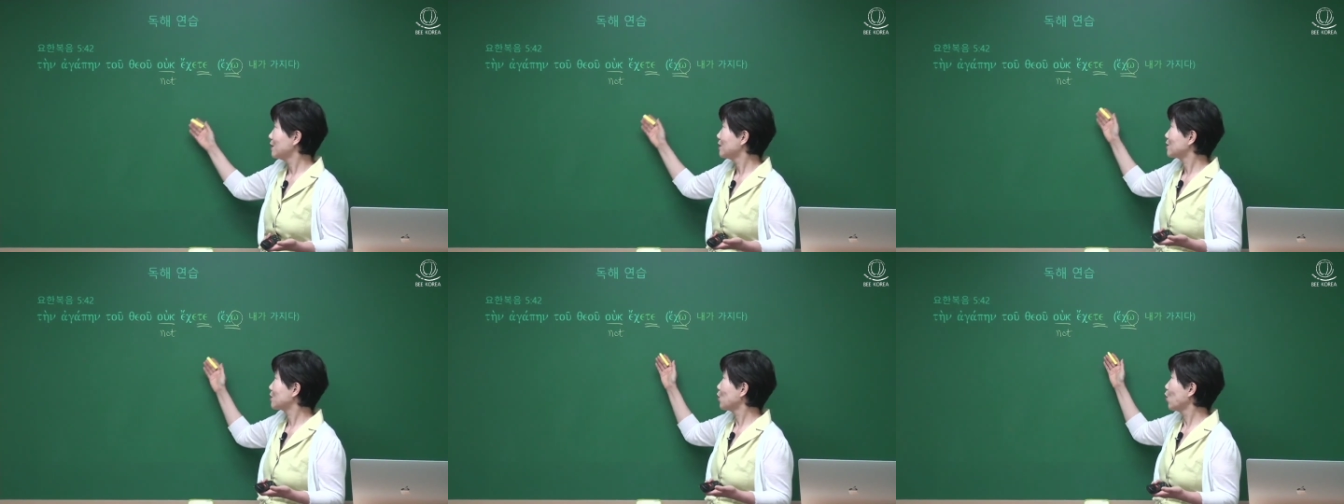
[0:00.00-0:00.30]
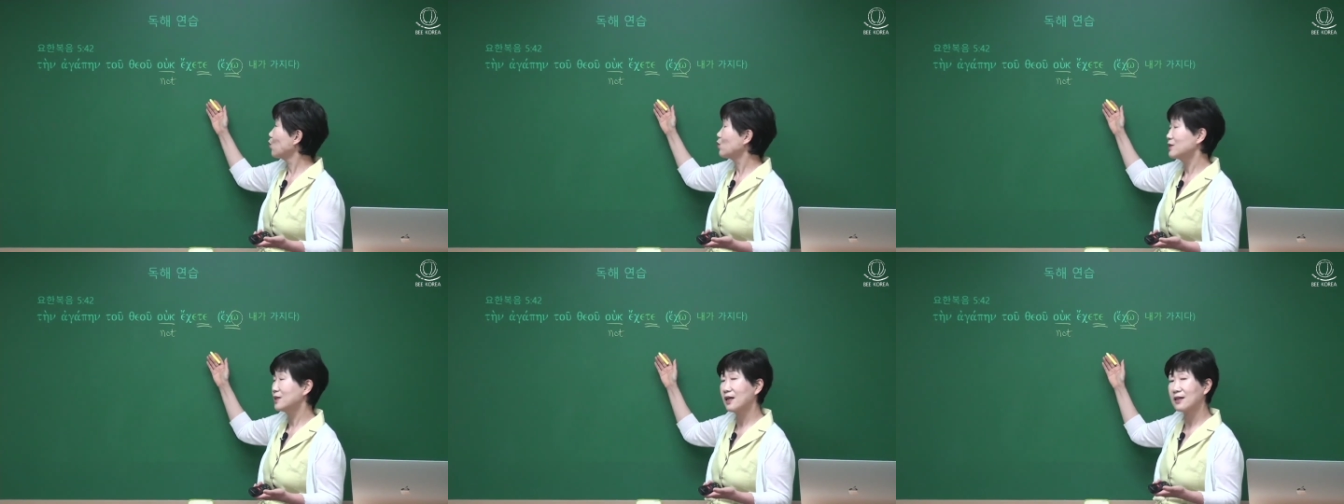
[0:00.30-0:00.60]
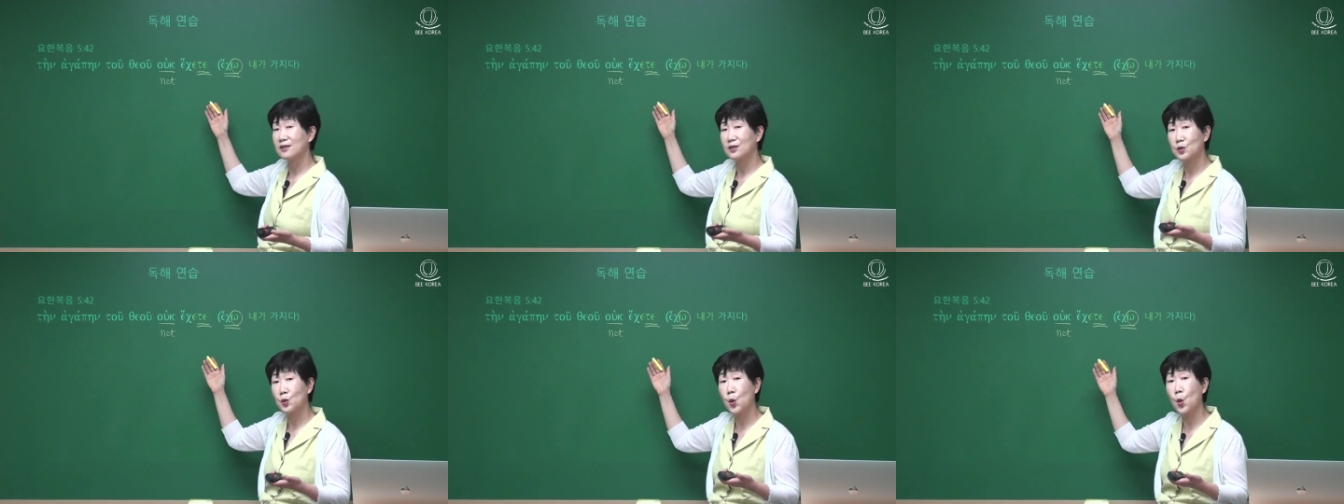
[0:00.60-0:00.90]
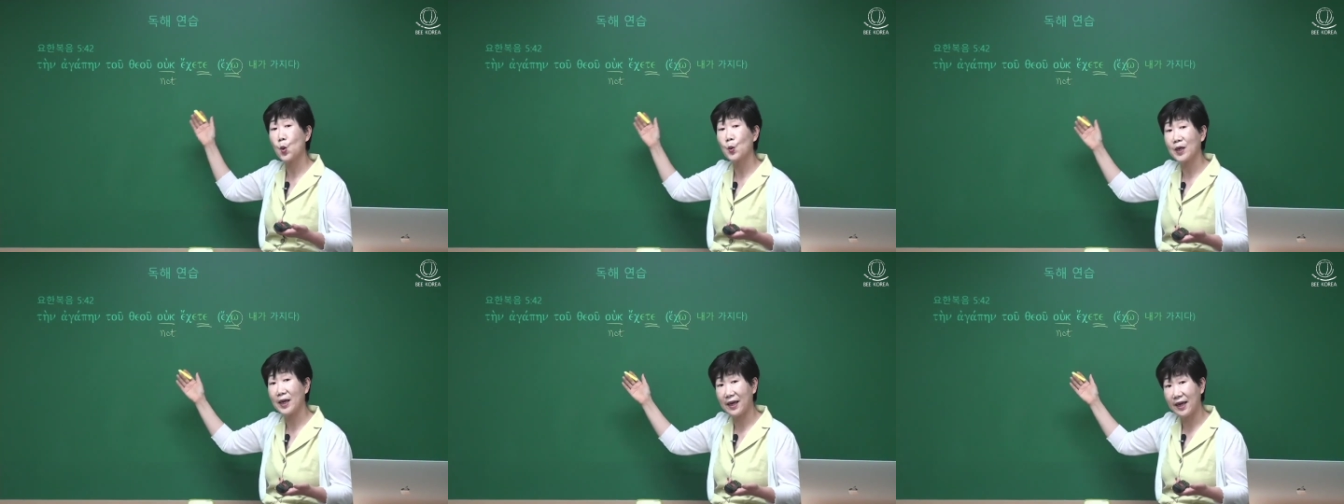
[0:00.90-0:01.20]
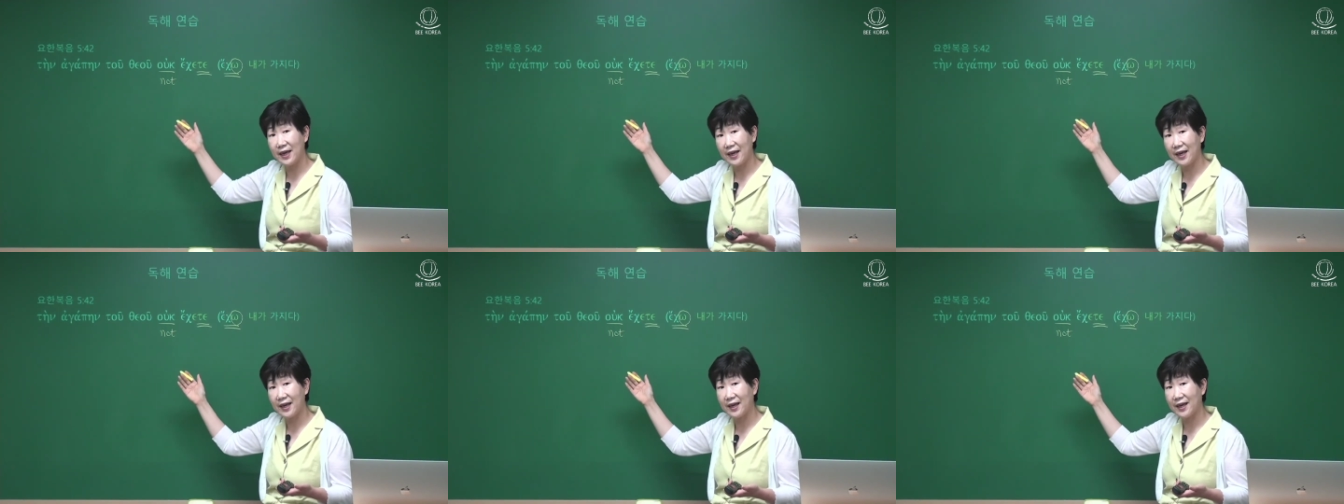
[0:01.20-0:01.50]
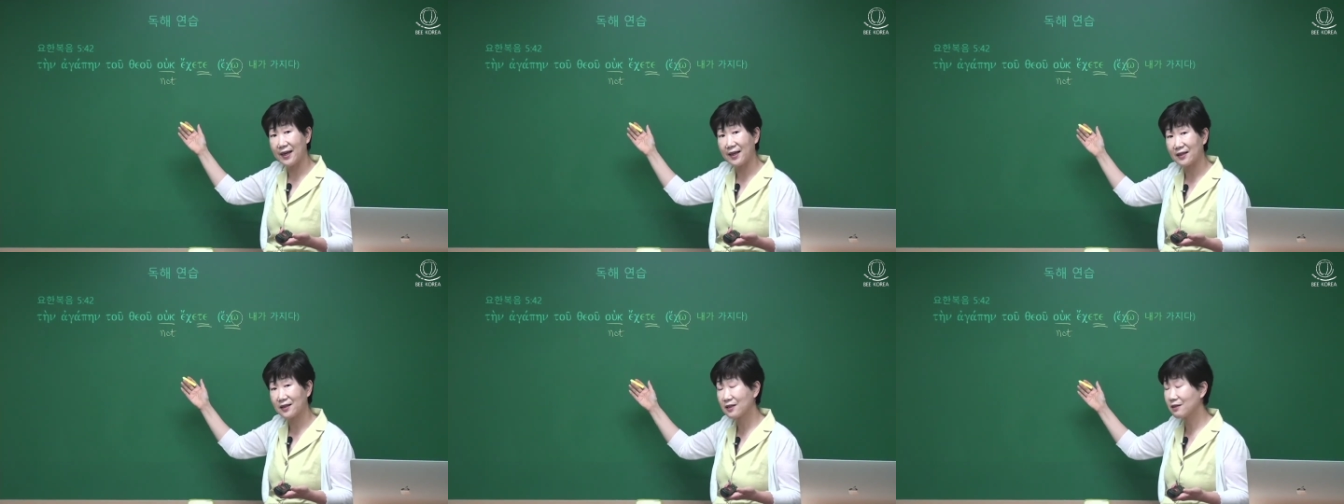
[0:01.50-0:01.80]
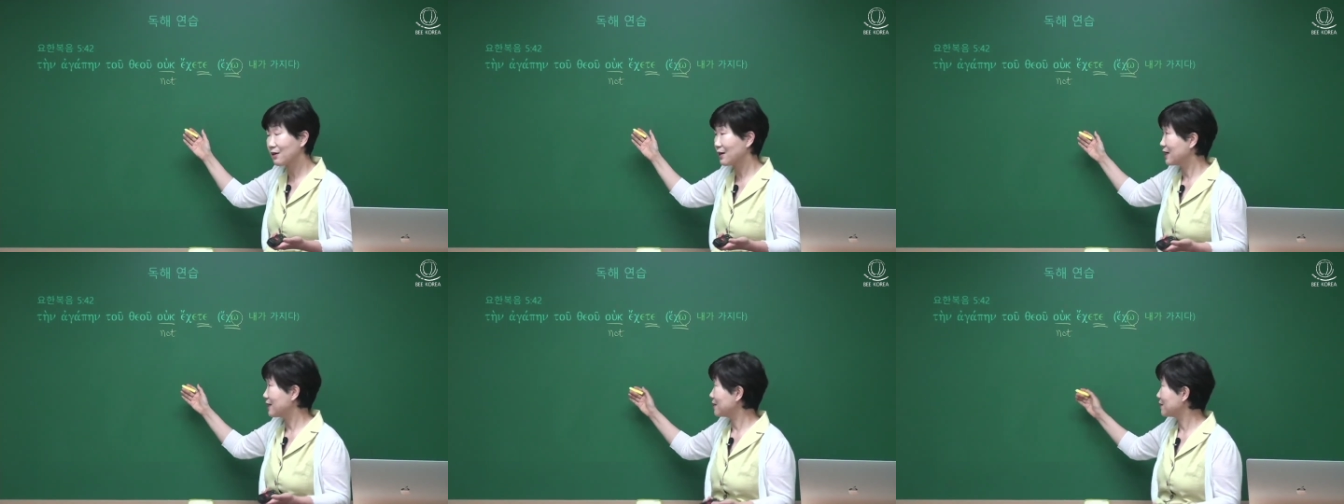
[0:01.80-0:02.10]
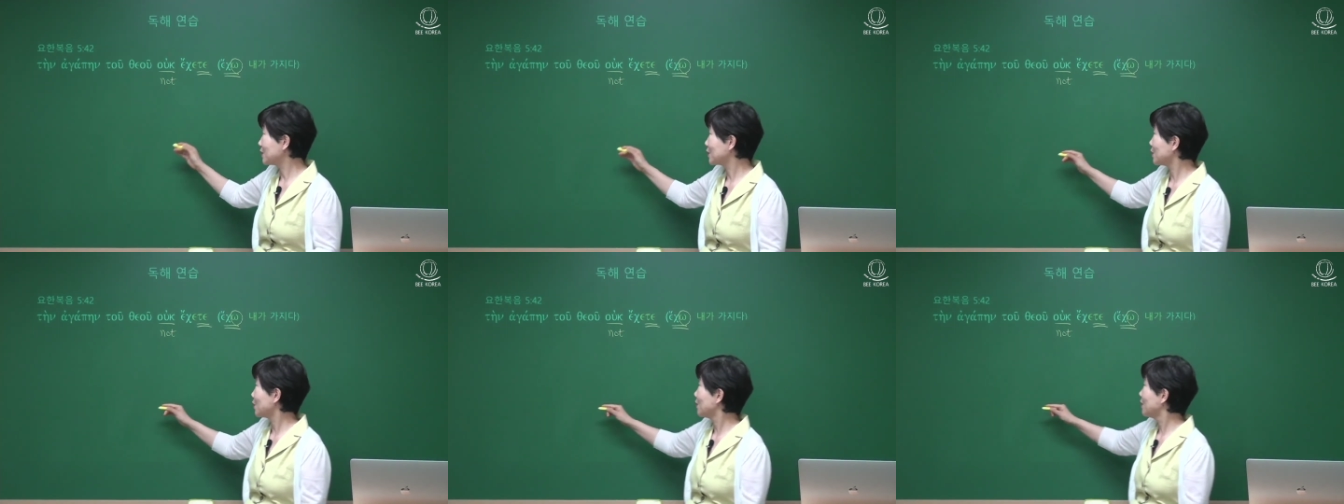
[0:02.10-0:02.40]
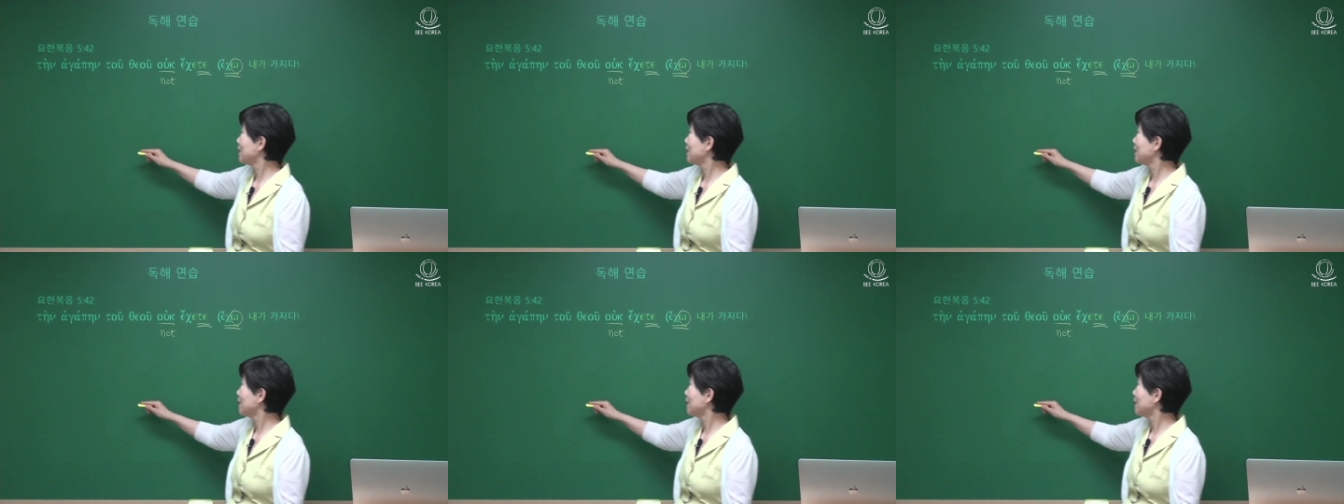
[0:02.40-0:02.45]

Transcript: 동사 속에 들어가 있죠.